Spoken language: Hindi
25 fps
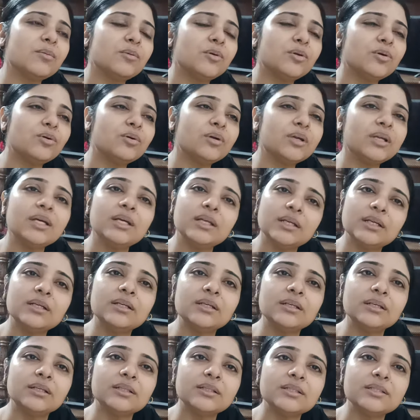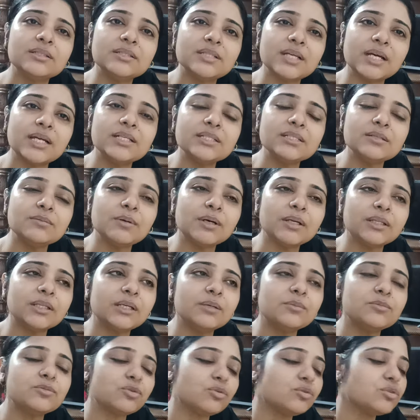हम लोगों ने जाहिर सी बात
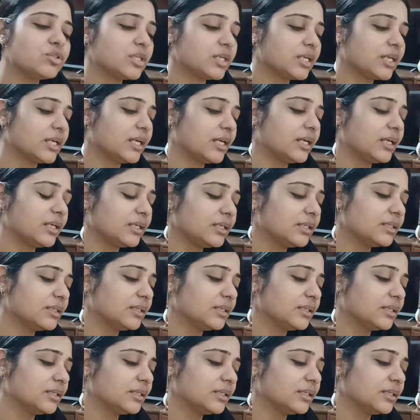है हम सोच रहे हैं